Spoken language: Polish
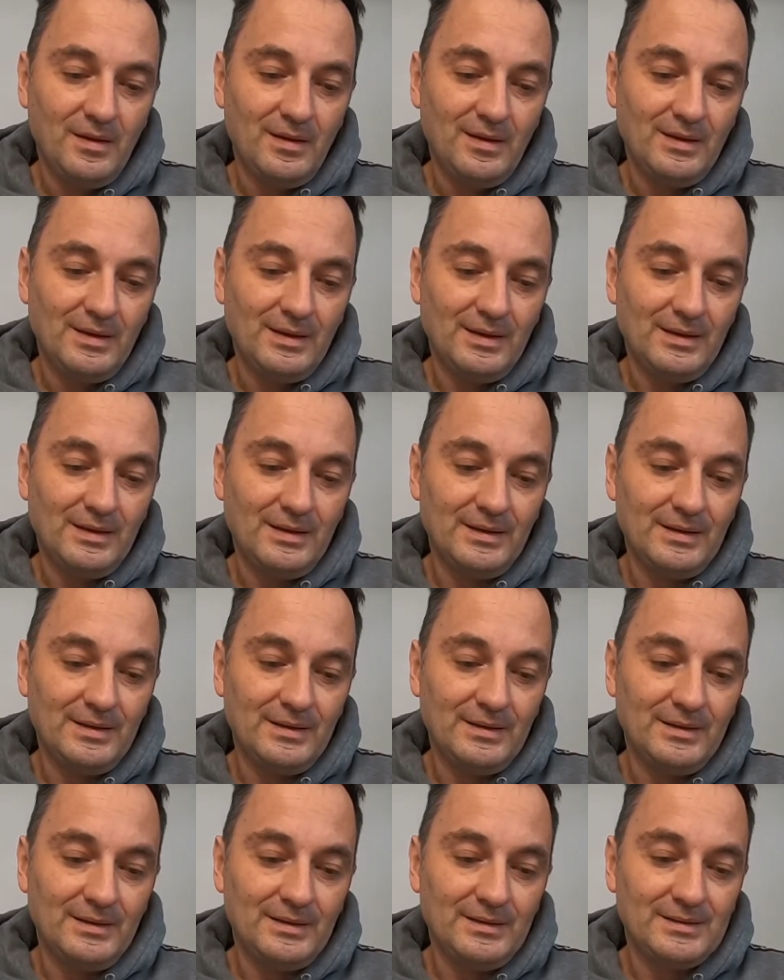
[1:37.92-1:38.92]

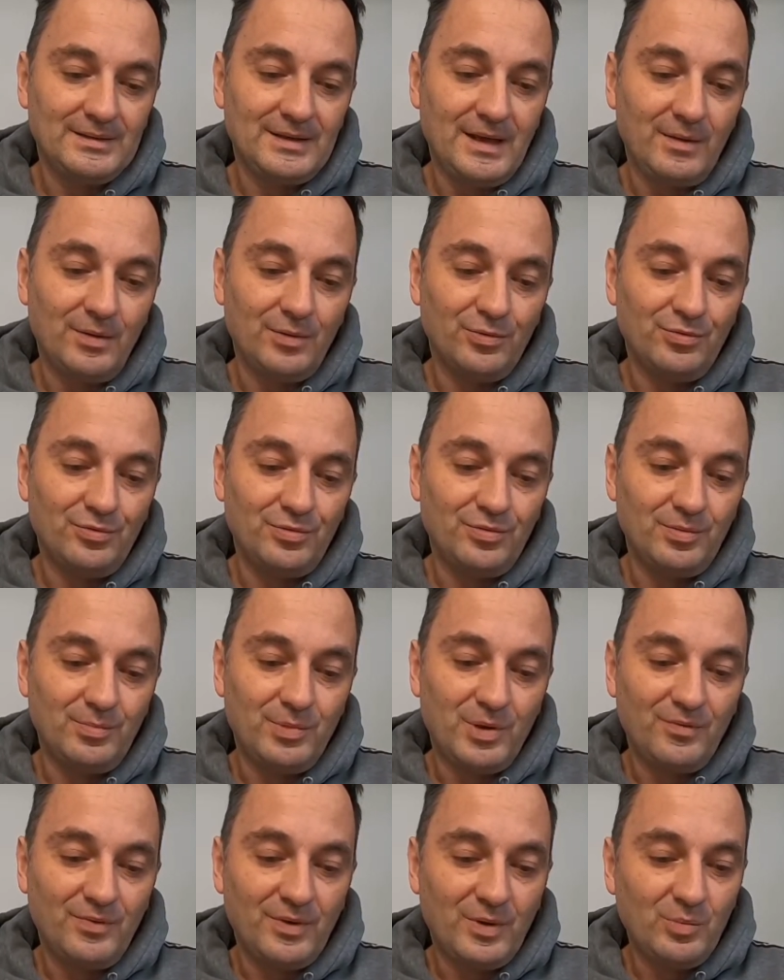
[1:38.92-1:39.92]
e, zająć.
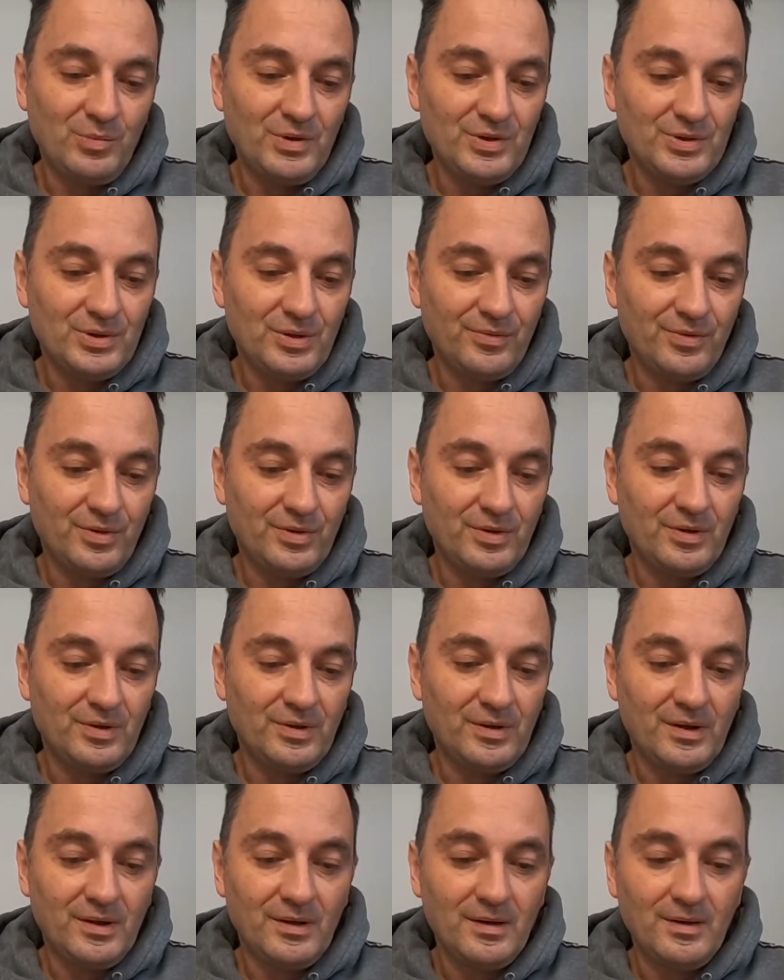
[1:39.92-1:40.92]
Browar umiejscowiony
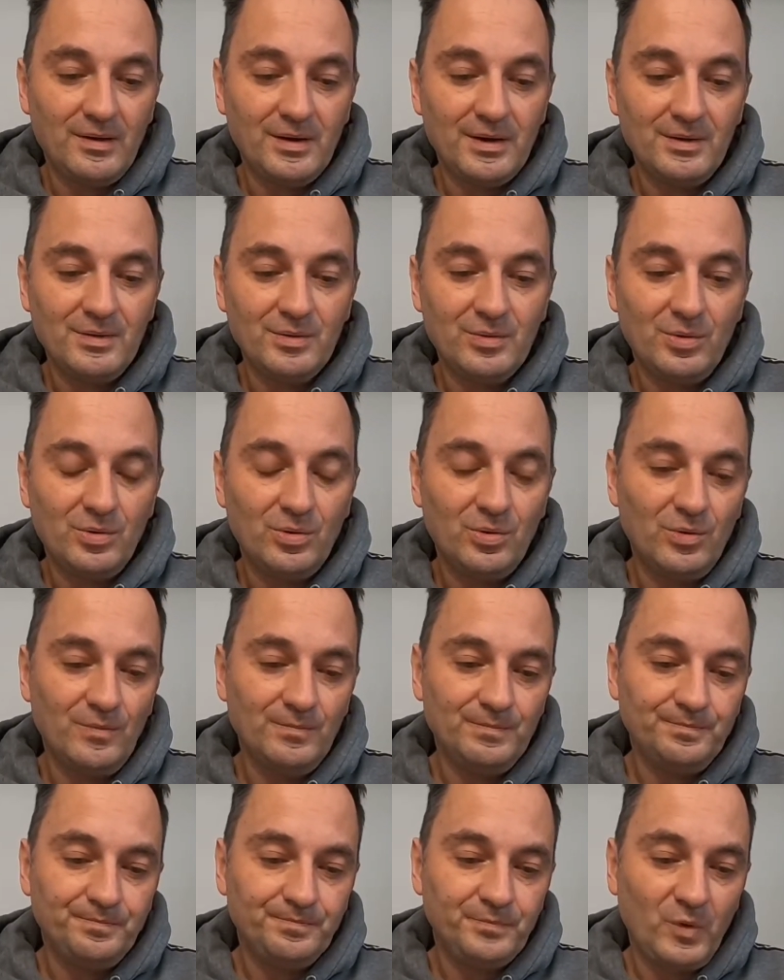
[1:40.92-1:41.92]
na rynku,
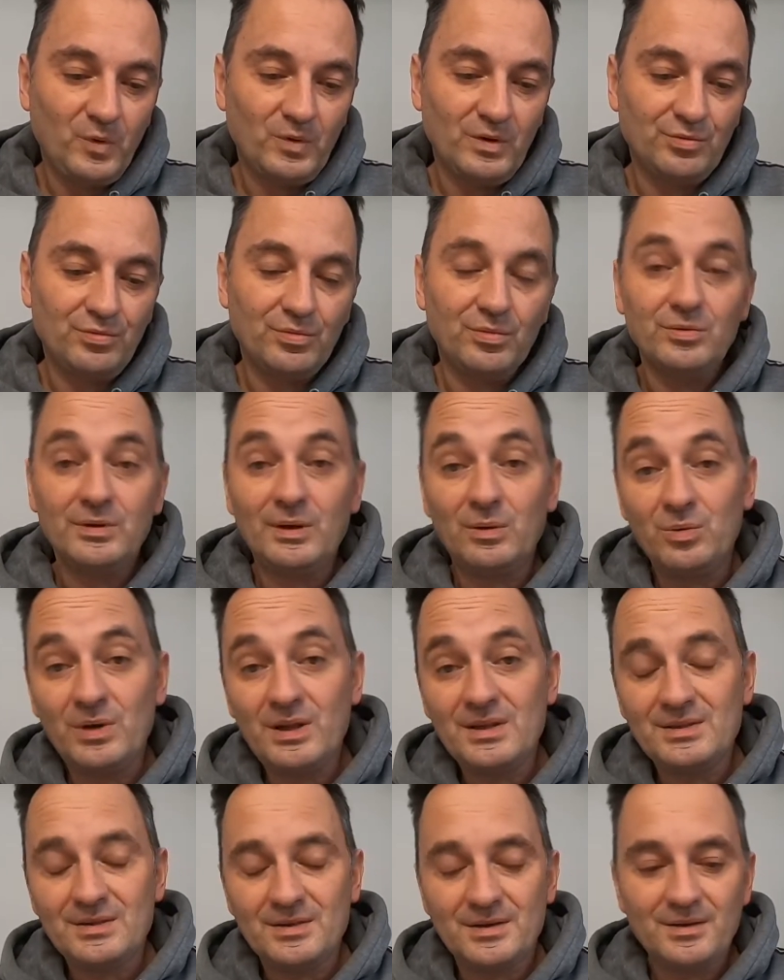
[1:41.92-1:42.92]
znaczy na
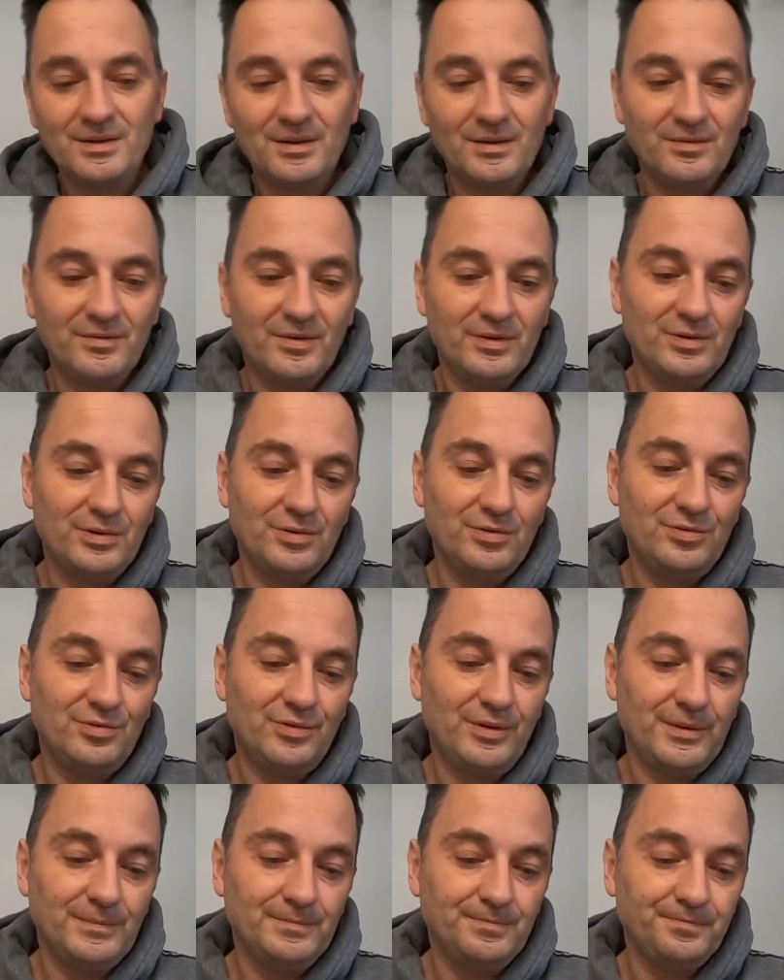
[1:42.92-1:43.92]
ulicy Rynek 20.